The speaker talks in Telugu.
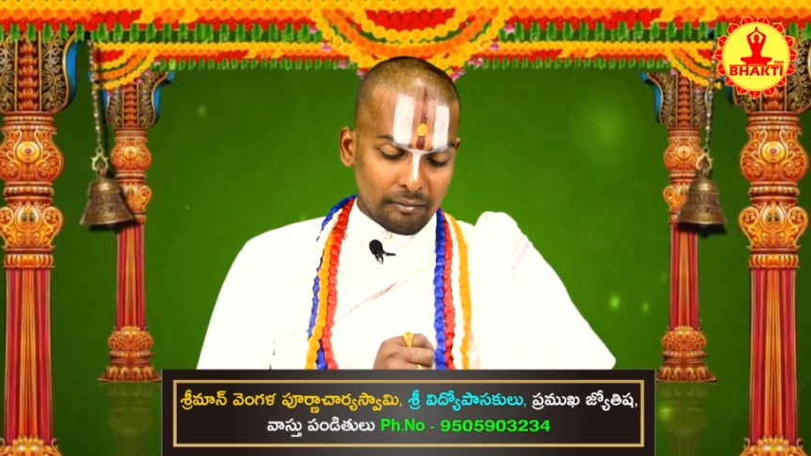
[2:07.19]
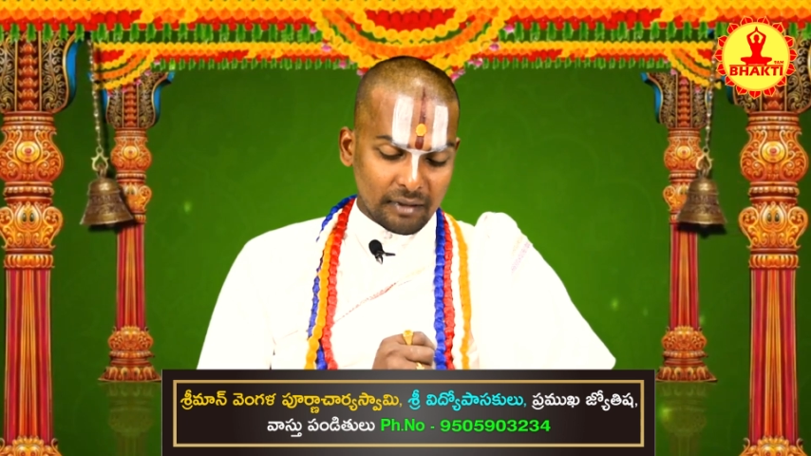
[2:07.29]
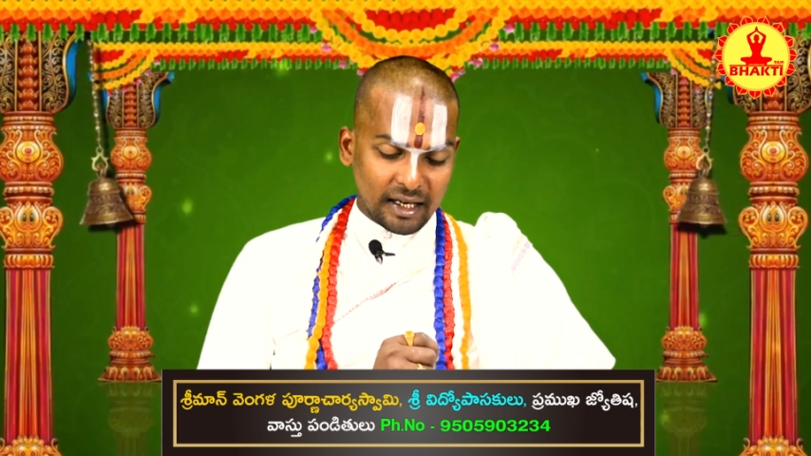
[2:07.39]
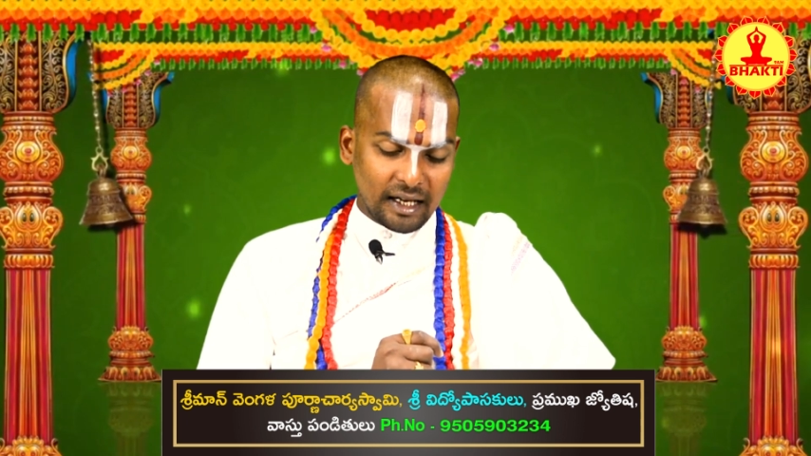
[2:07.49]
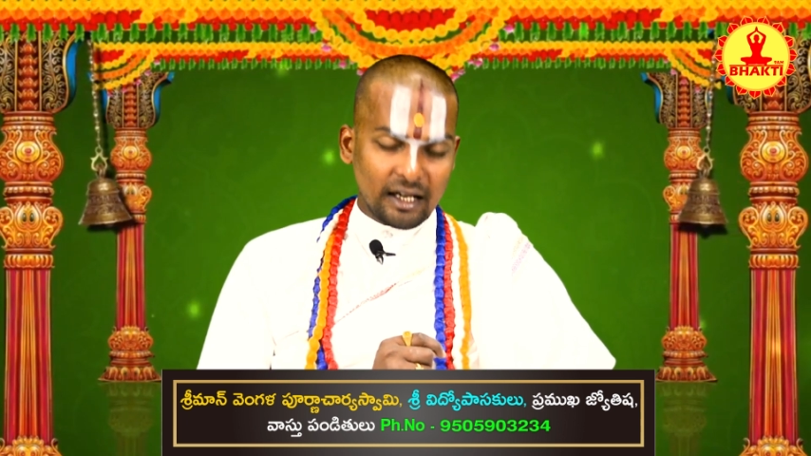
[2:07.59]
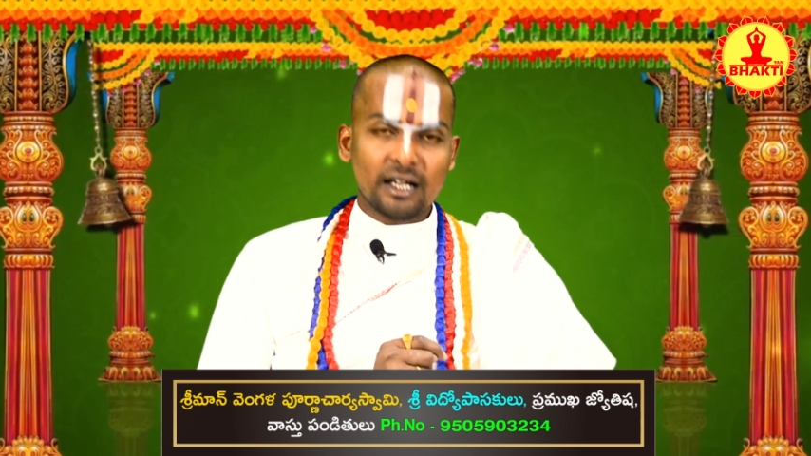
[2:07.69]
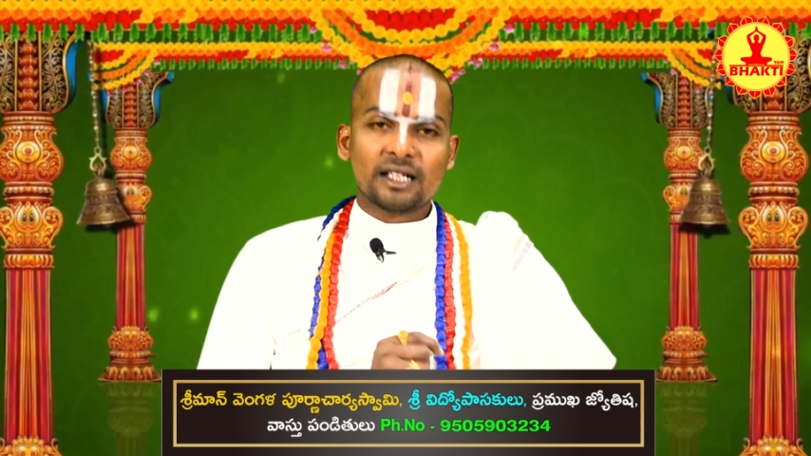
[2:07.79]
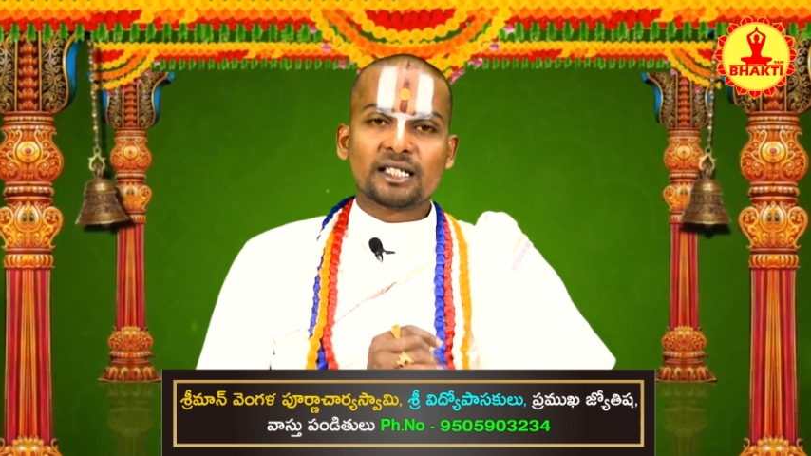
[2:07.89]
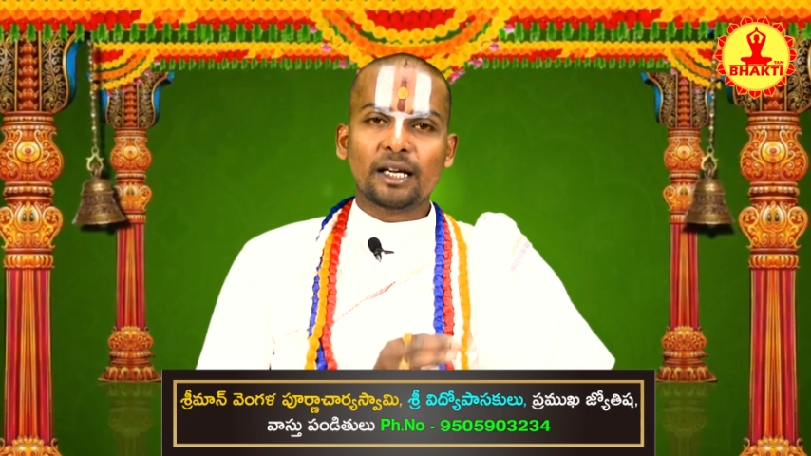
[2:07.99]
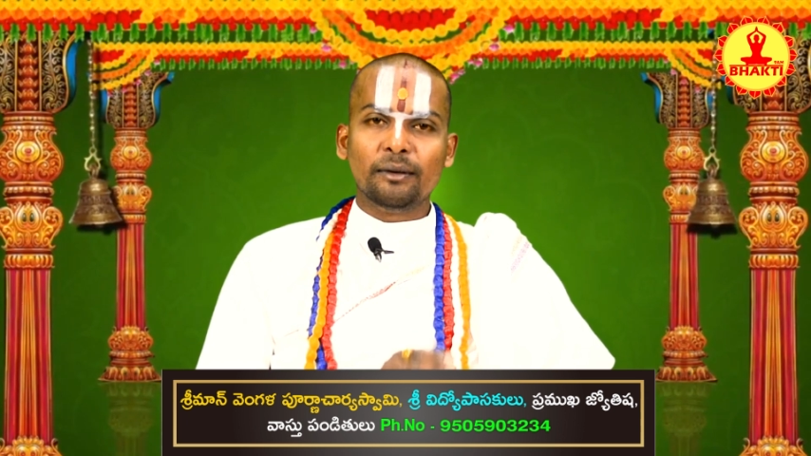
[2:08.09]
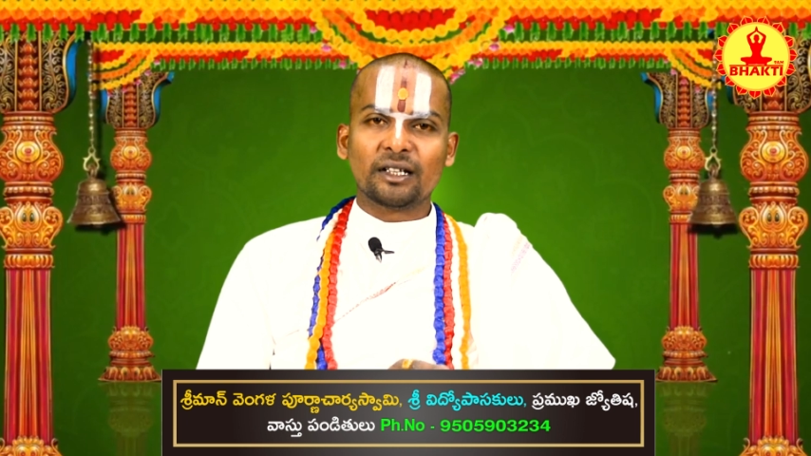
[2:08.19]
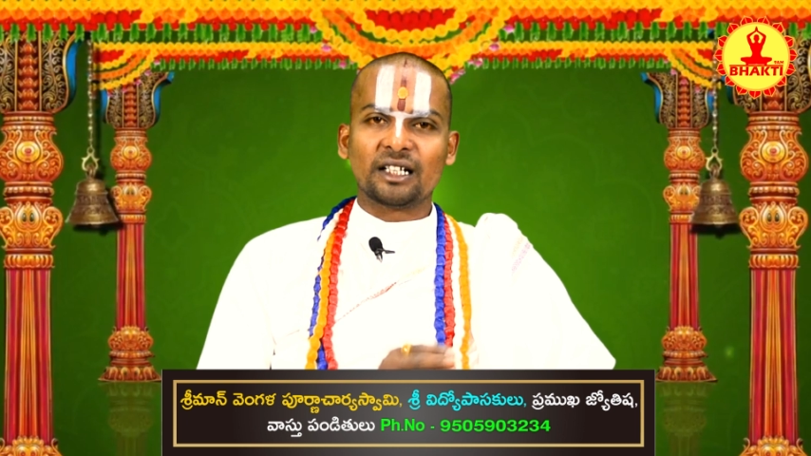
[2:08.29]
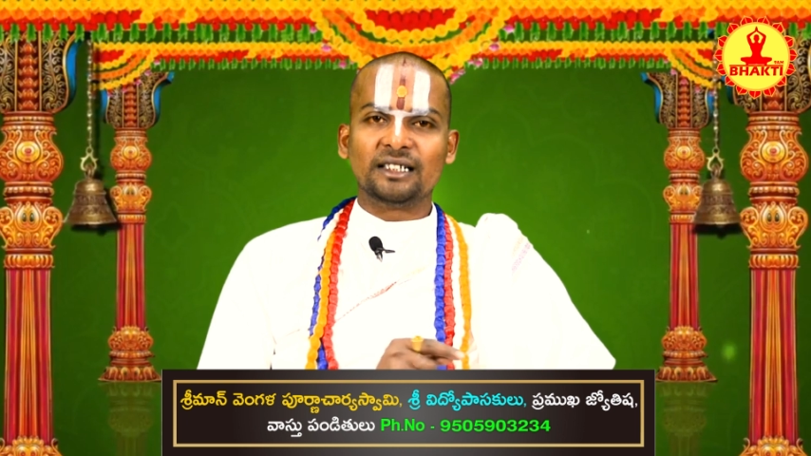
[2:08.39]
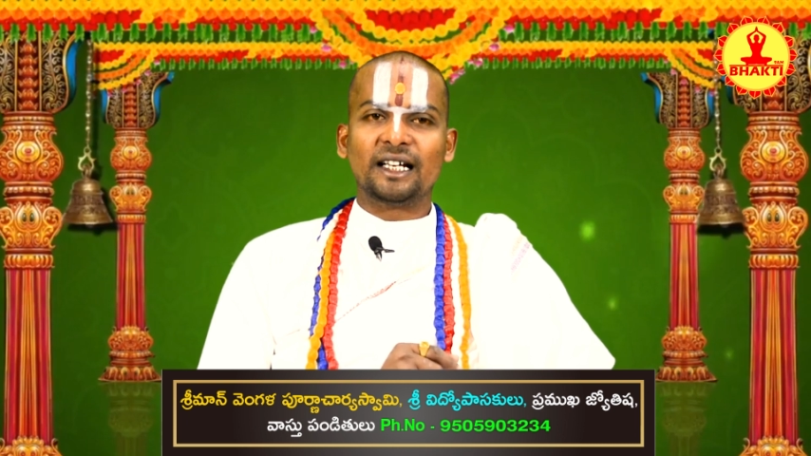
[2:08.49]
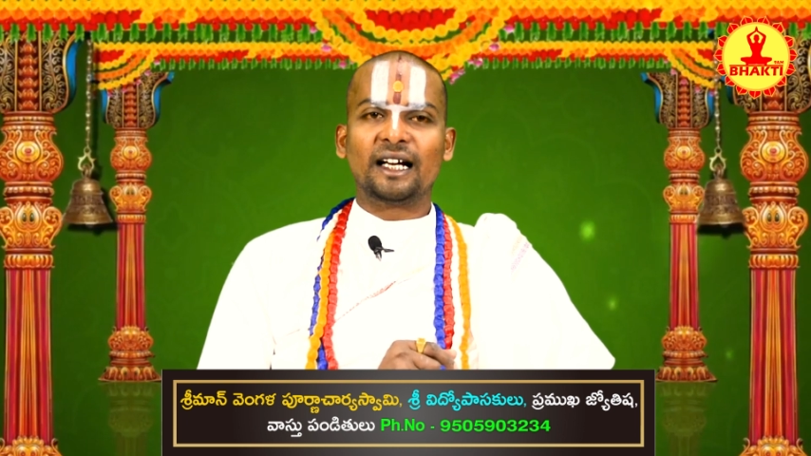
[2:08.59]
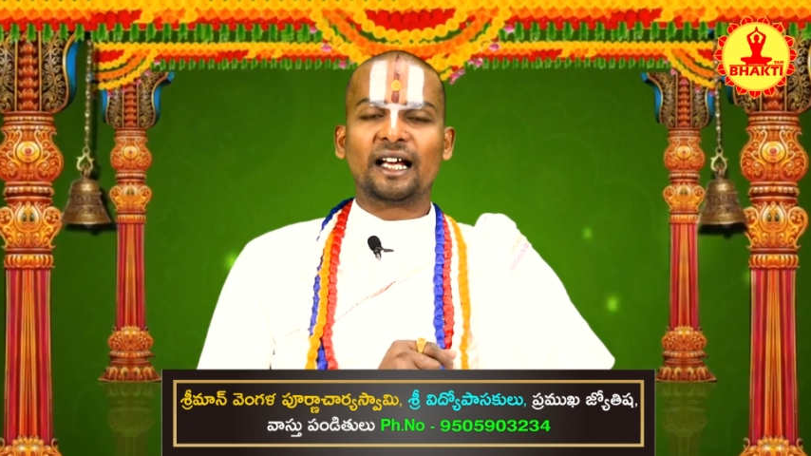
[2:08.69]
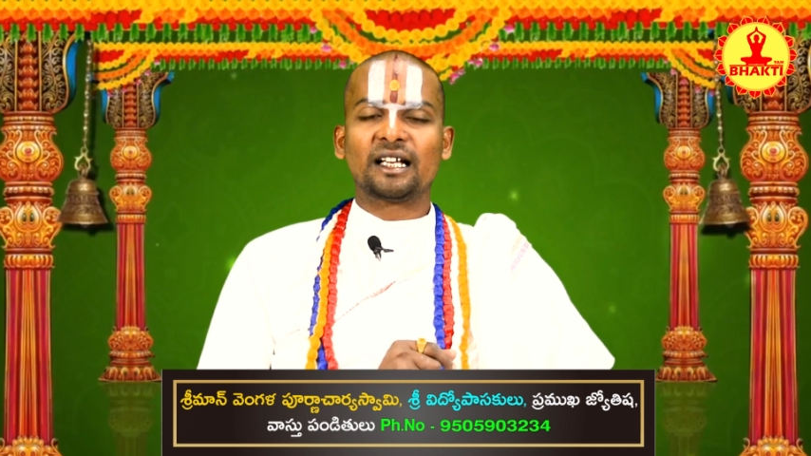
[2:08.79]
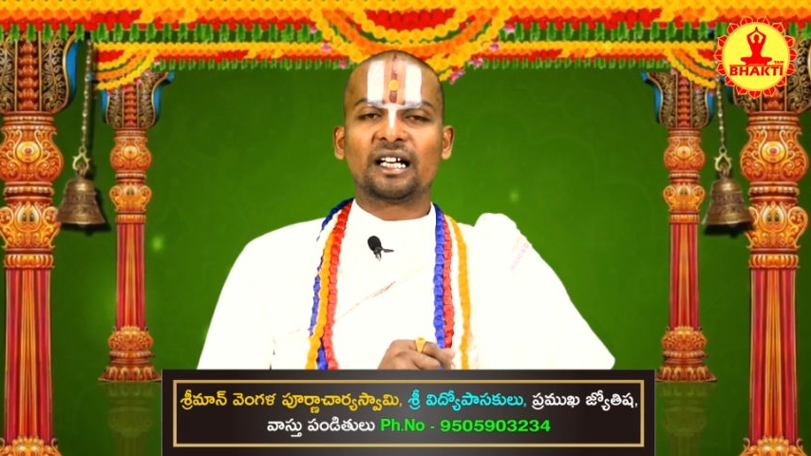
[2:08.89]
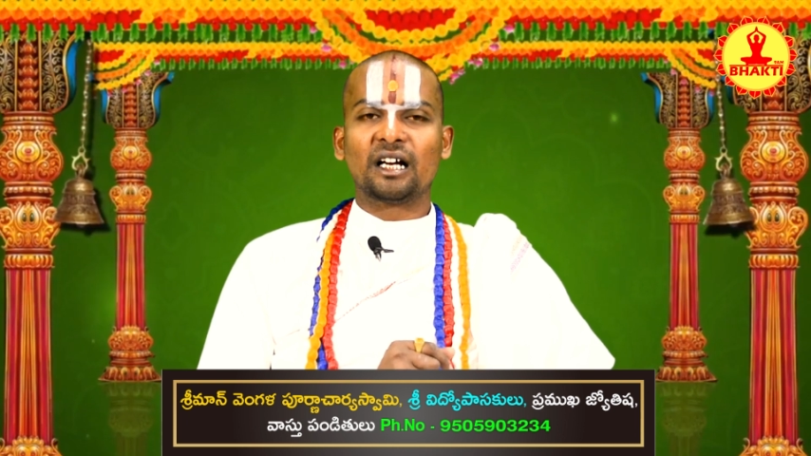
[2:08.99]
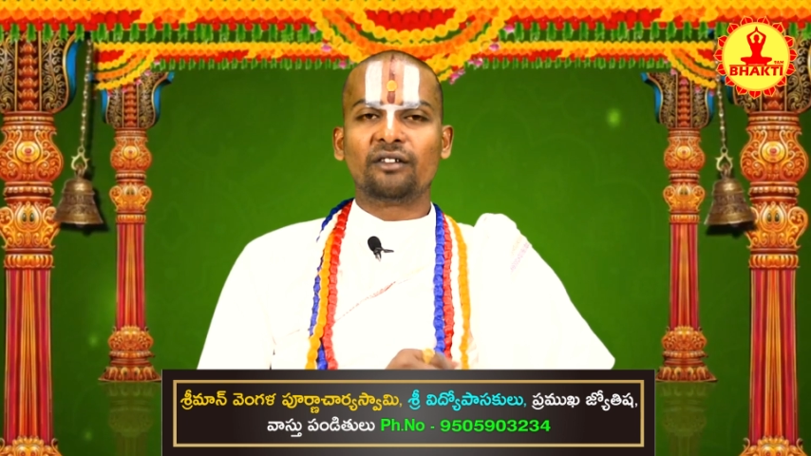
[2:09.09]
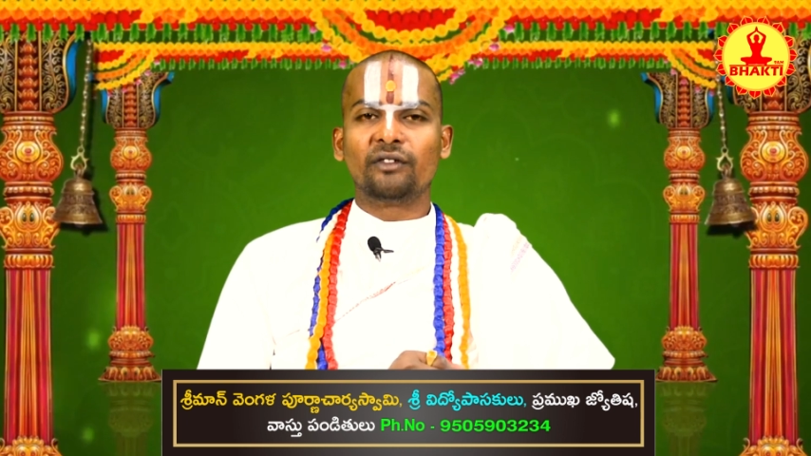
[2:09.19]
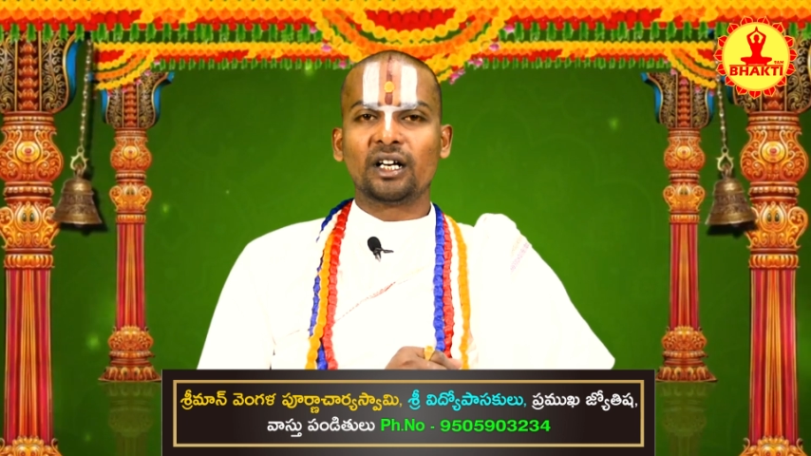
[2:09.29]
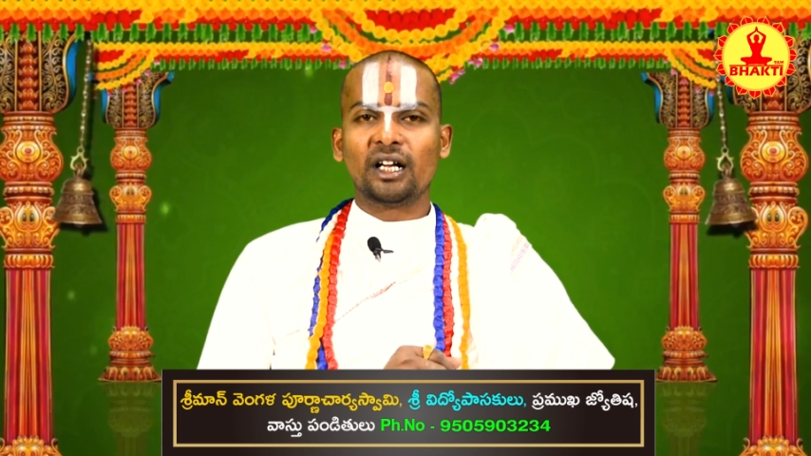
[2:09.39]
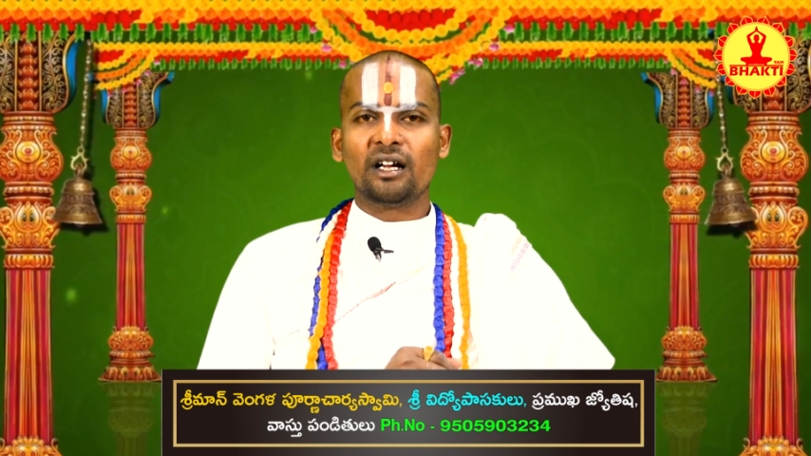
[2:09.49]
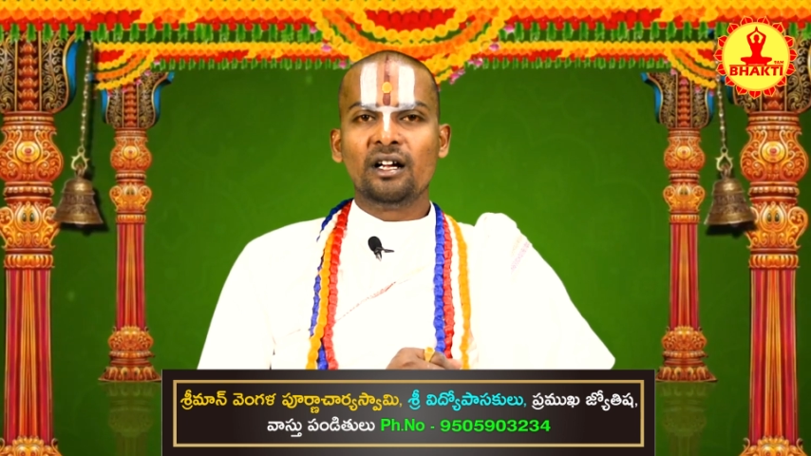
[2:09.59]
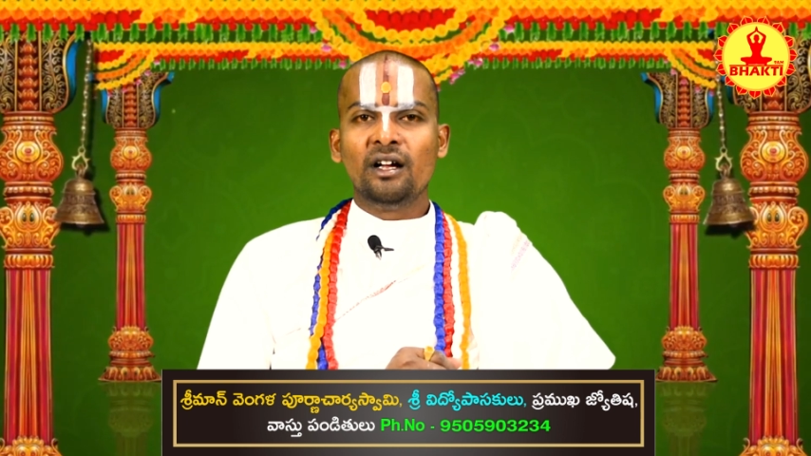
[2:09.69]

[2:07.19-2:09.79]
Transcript: మరి సీమంతం చేయడానికి కానివ్వండి